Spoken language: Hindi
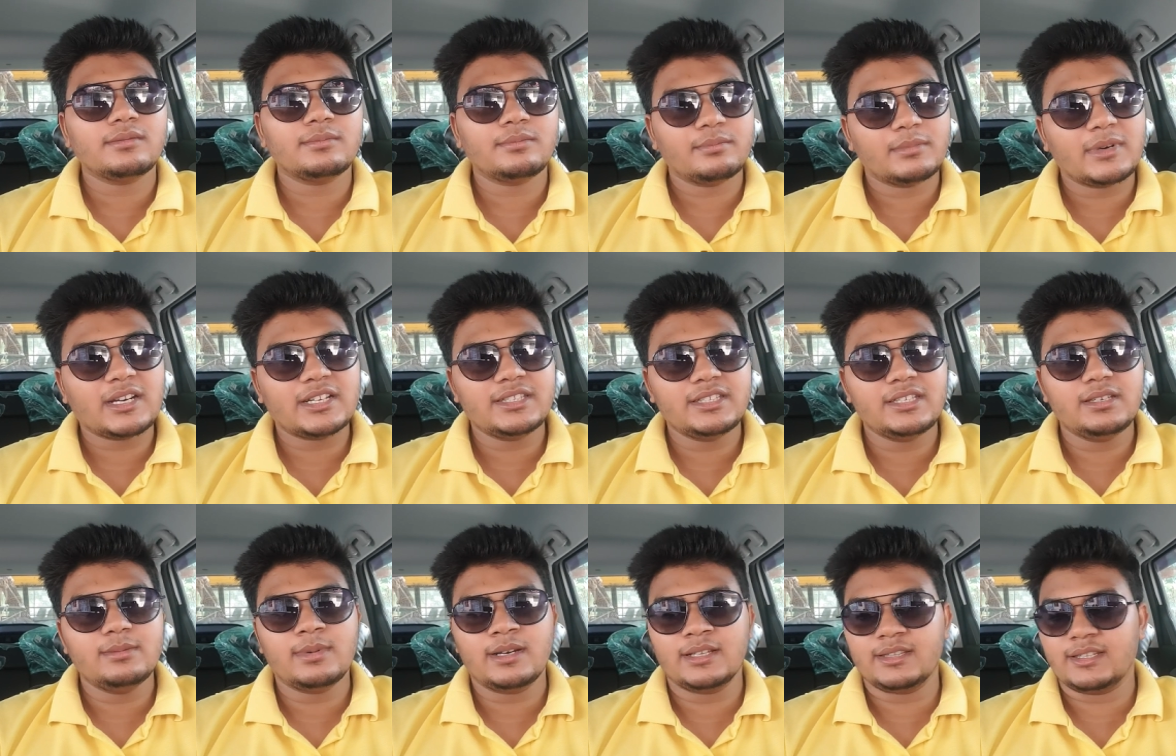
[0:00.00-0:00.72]
बाद
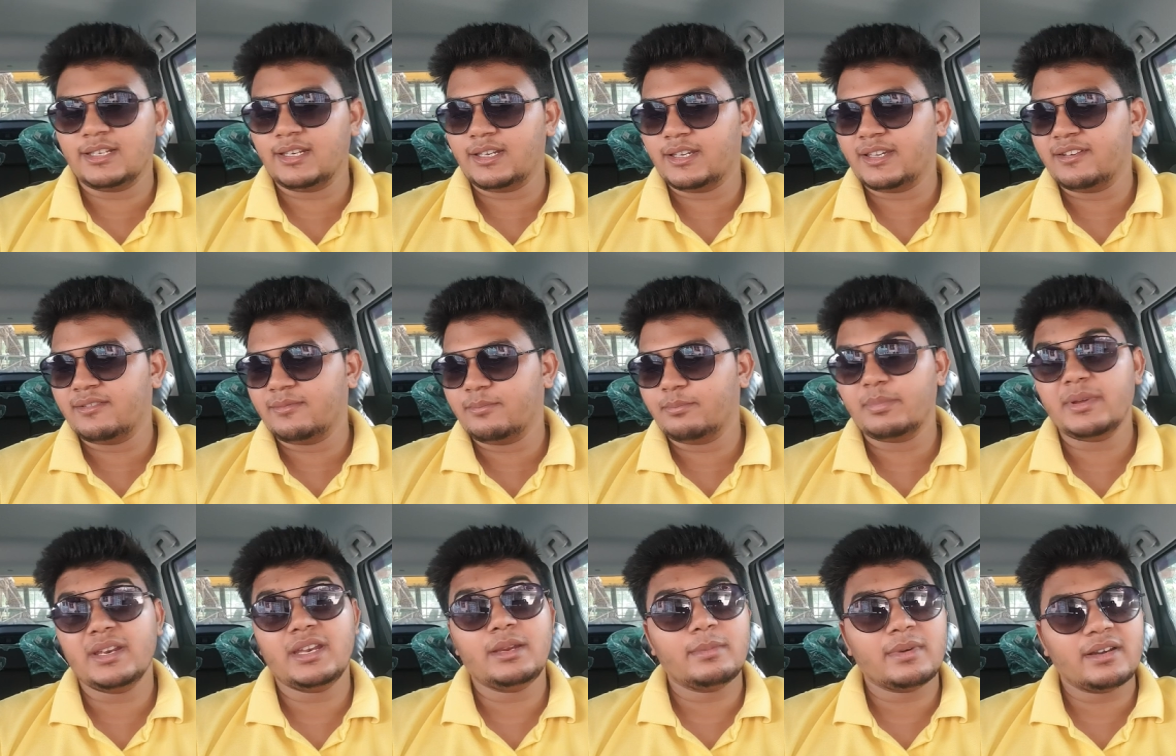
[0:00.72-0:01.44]
की बात है लेकिन
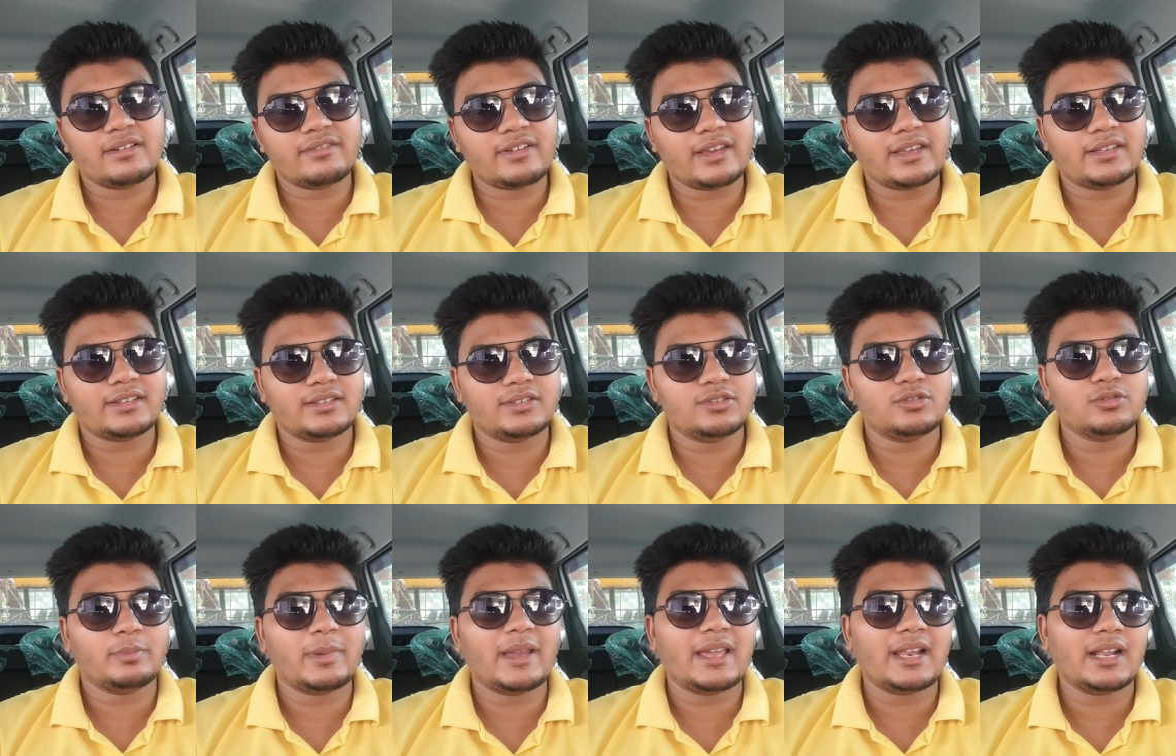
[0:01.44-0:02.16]
प्रीमा फैसी
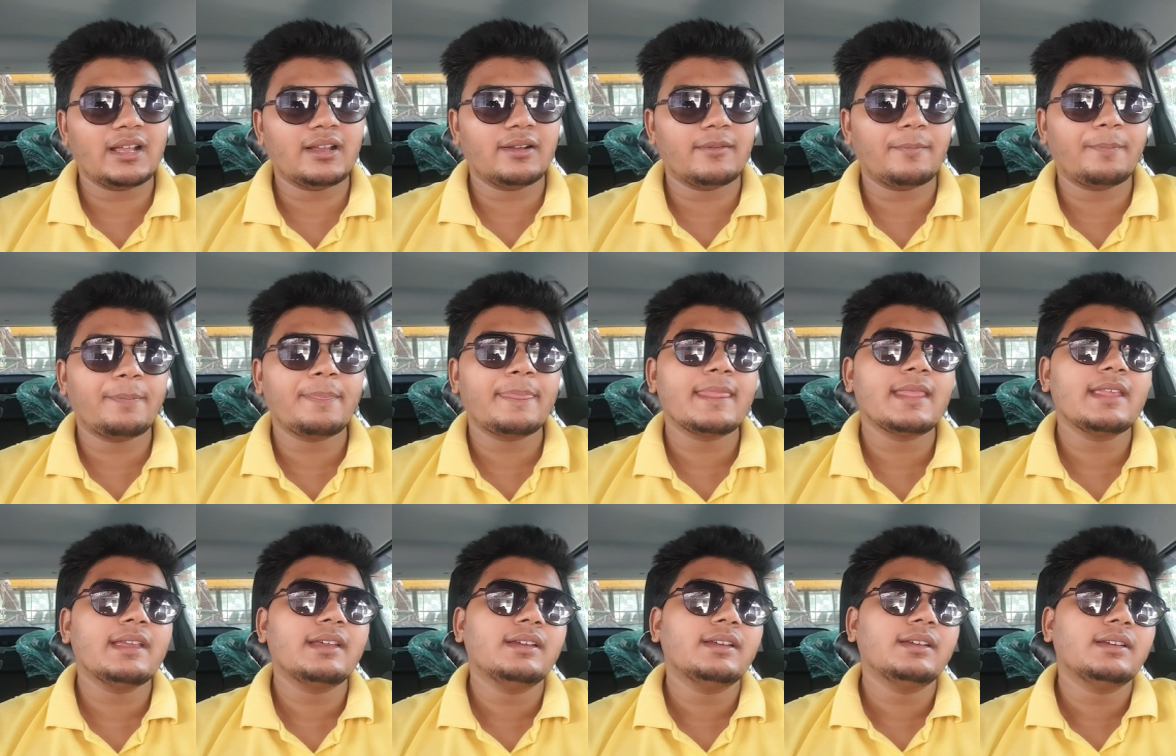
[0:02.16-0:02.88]
जो पहला
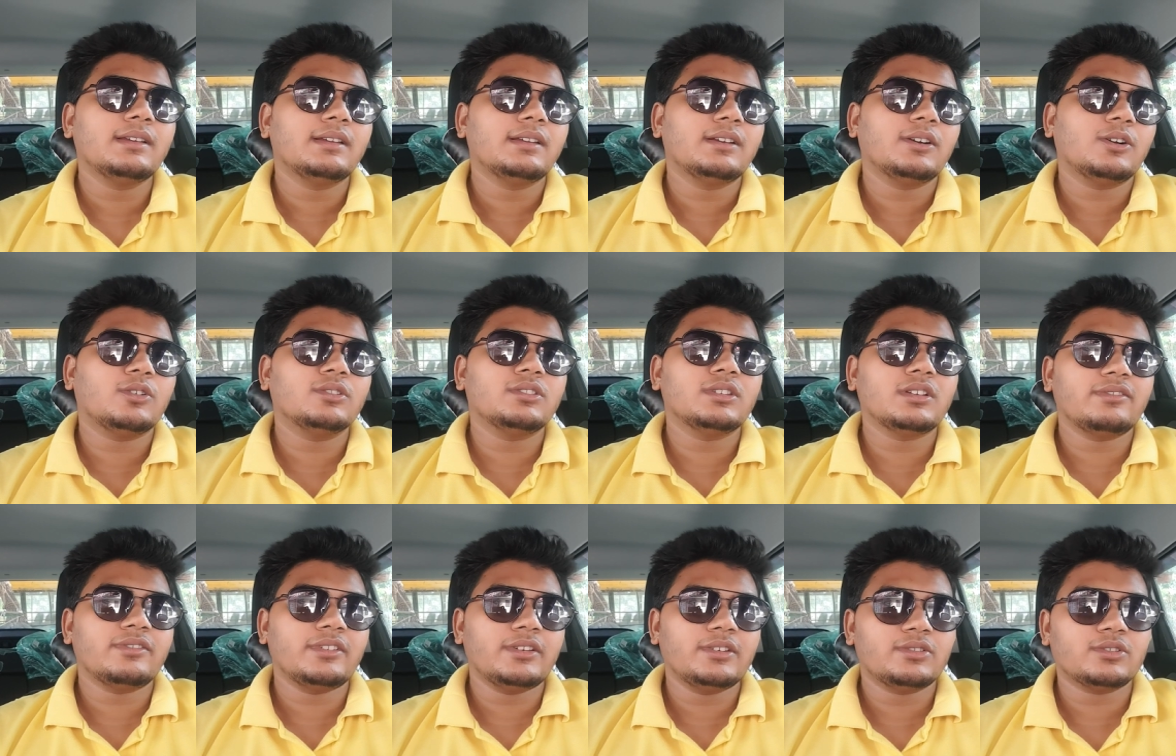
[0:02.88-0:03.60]
ऑन द
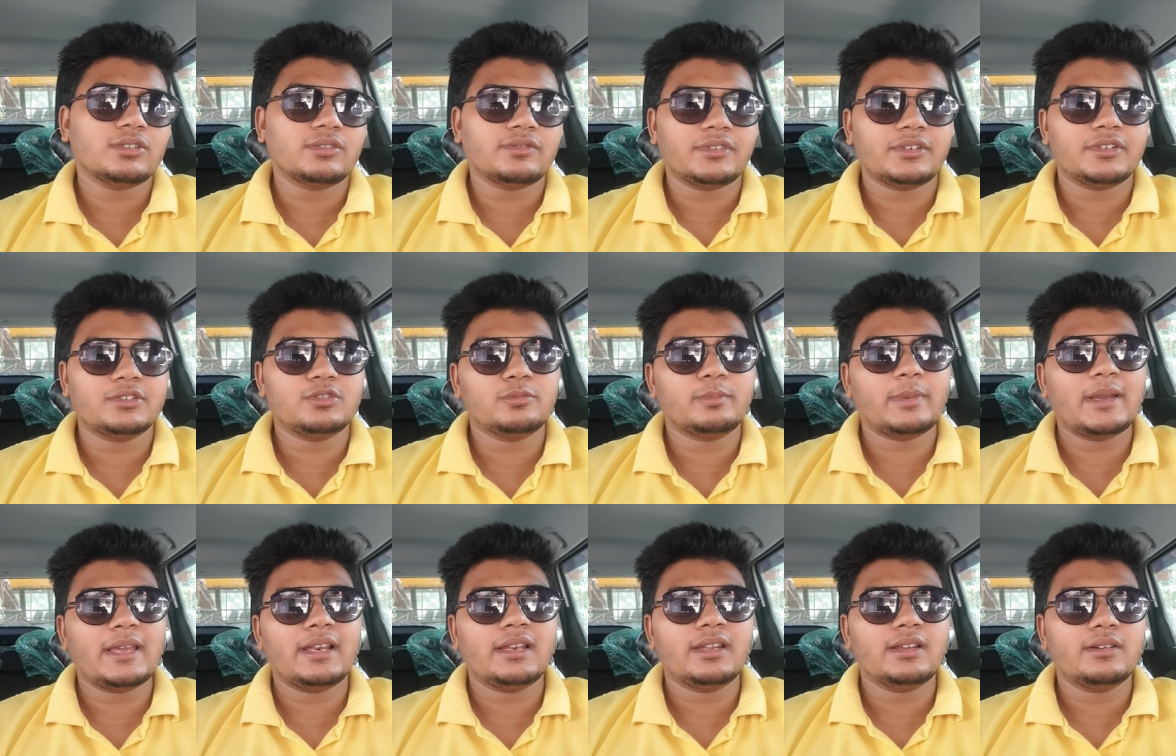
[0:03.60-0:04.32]
फेस ऑफ इट जो
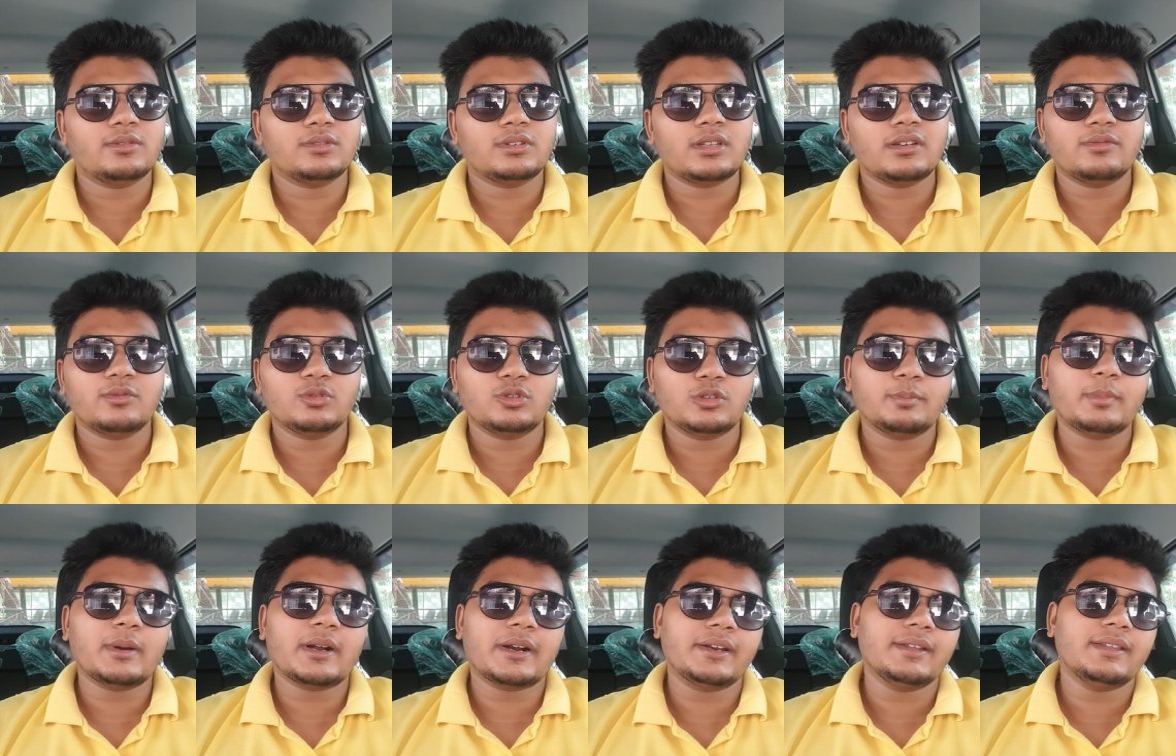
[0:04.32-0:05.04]
पहले होता है वो तो
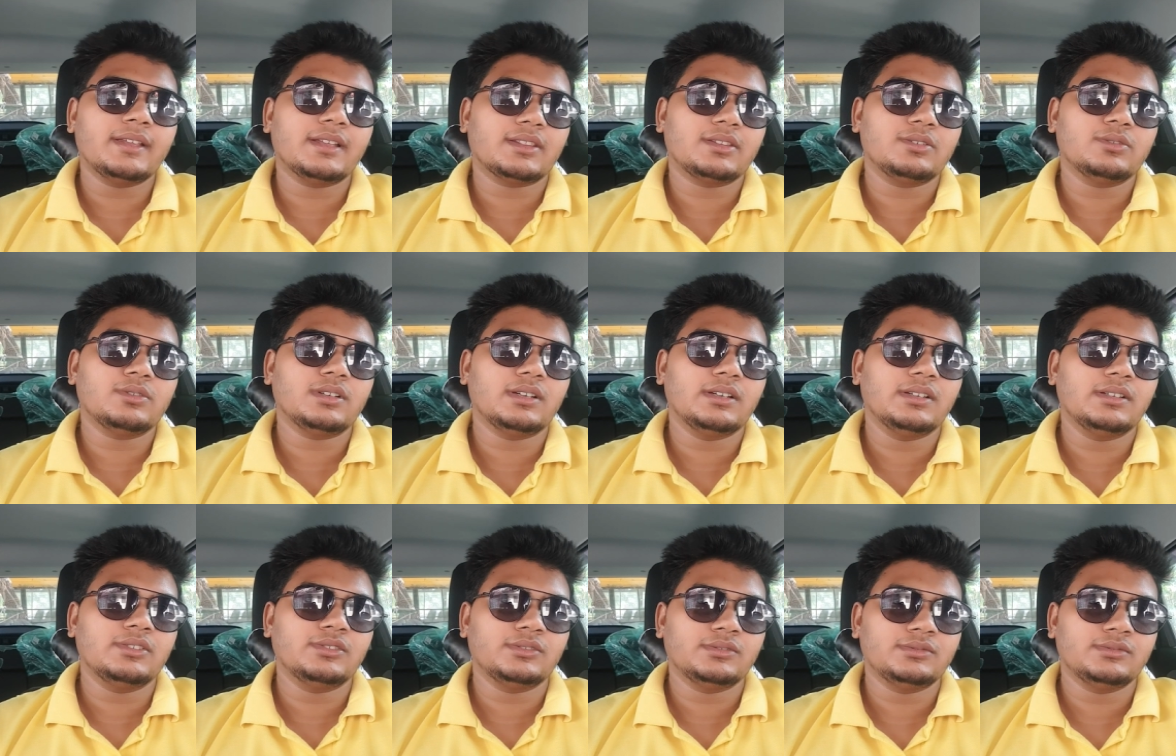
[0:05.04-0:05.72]
पकड़े जाते हो ना हुँ?